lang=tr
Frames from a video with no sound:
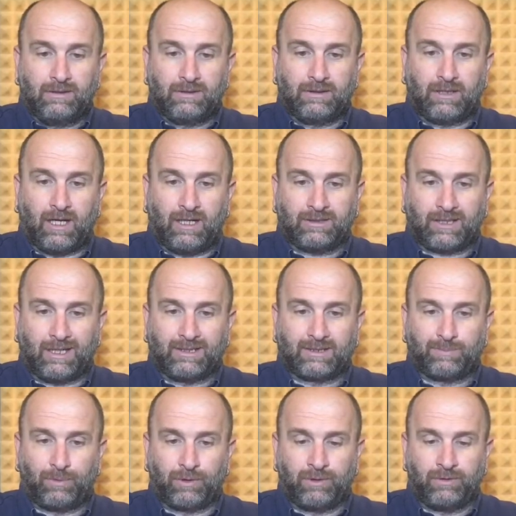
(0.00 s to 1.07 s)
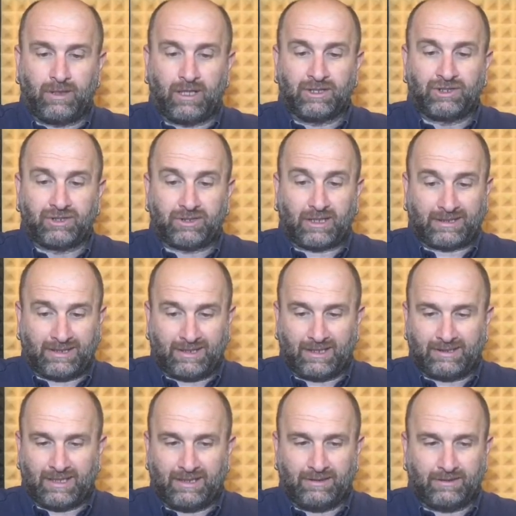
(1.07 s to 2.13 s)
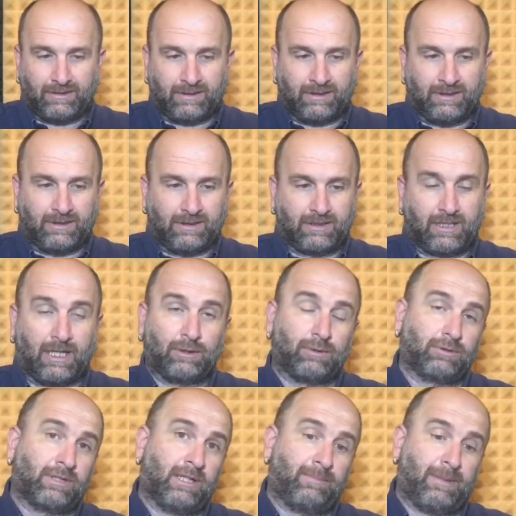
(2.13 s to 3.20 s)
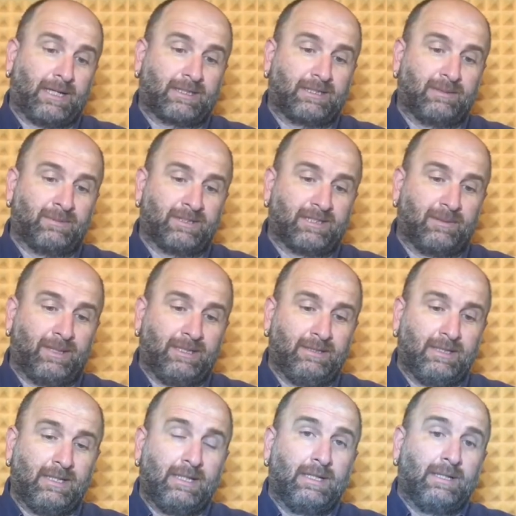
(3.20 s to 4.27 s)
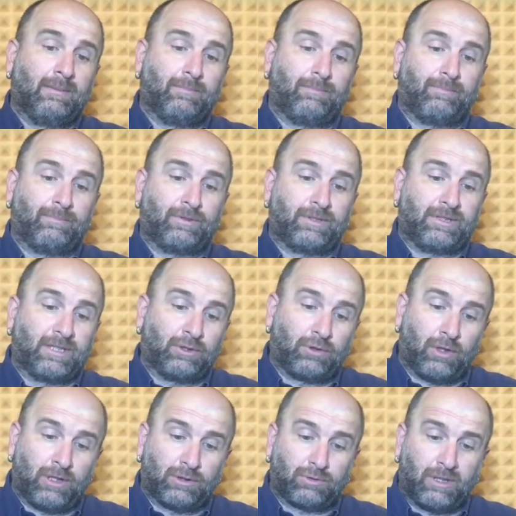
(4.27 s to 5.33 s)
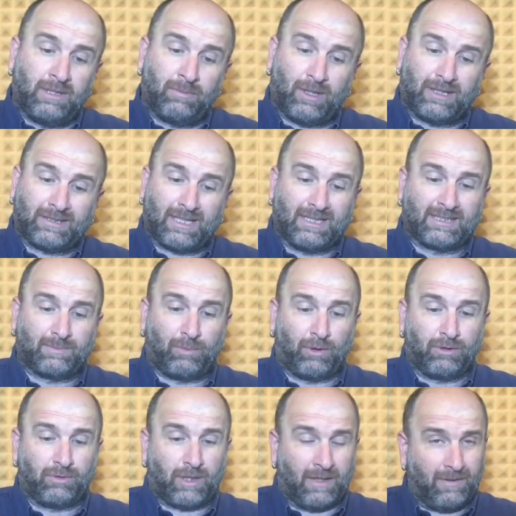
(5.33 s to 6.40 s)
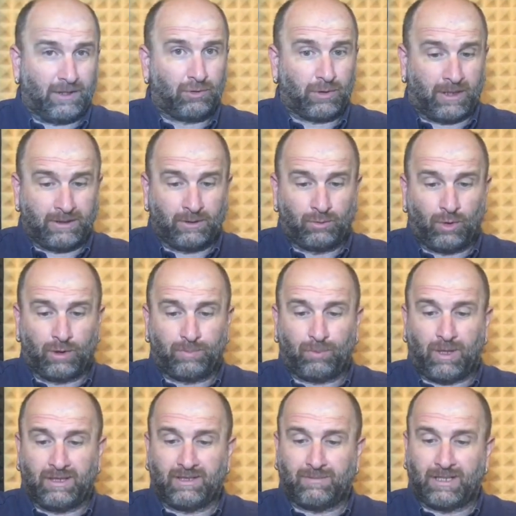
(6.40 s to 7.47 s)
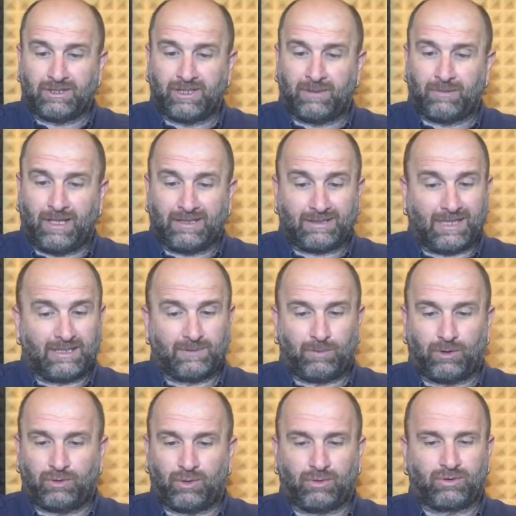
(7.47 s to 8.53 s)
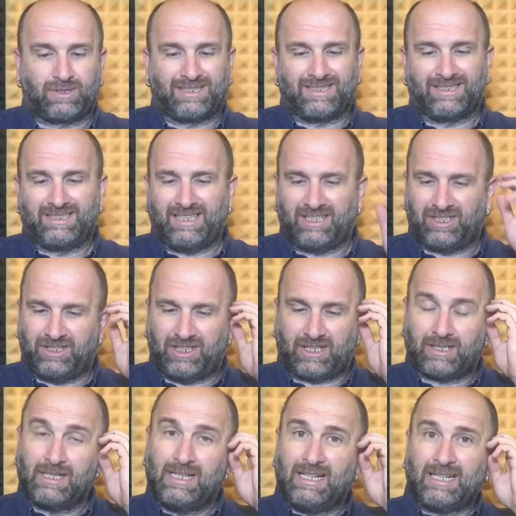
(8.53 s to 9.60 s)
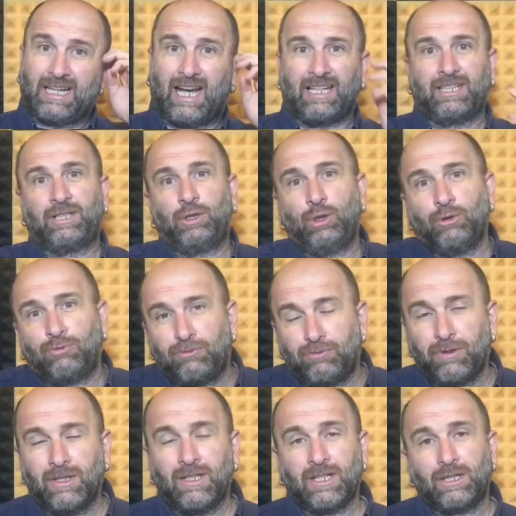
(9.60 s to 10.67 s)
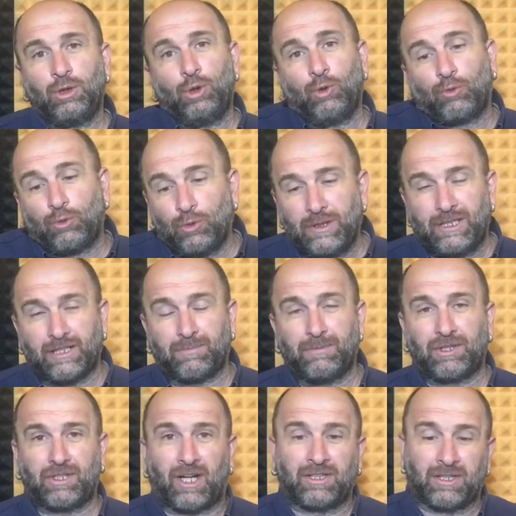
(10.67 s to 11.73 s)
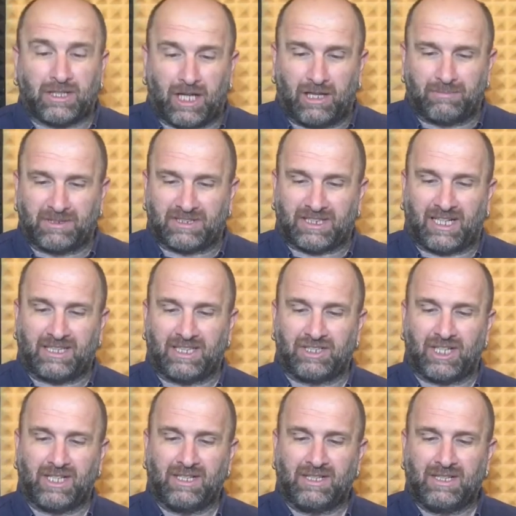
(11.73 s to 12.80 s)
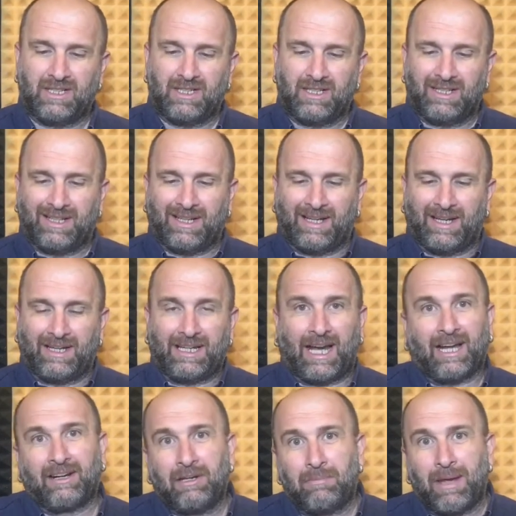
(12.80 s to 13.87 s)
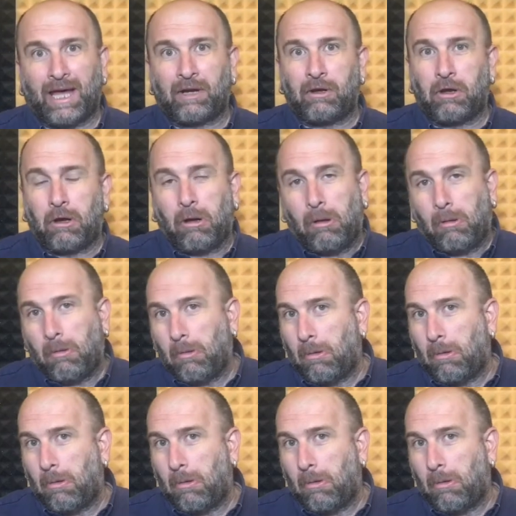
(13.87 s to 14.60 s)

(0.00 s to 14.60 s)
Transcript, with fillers: e, Hatay Spor'un hakikaten e, kadrosuna baktığımız zaman size şöyle söyleyeyim. Hatay Spor evet şu anda 4 puanla başladı ama Hatay Spor çok sıkıntı yaşayacak. Yani Diouf, Dioufluğu gitmiş. Adı kalmış sadece. Ee, yani Riberio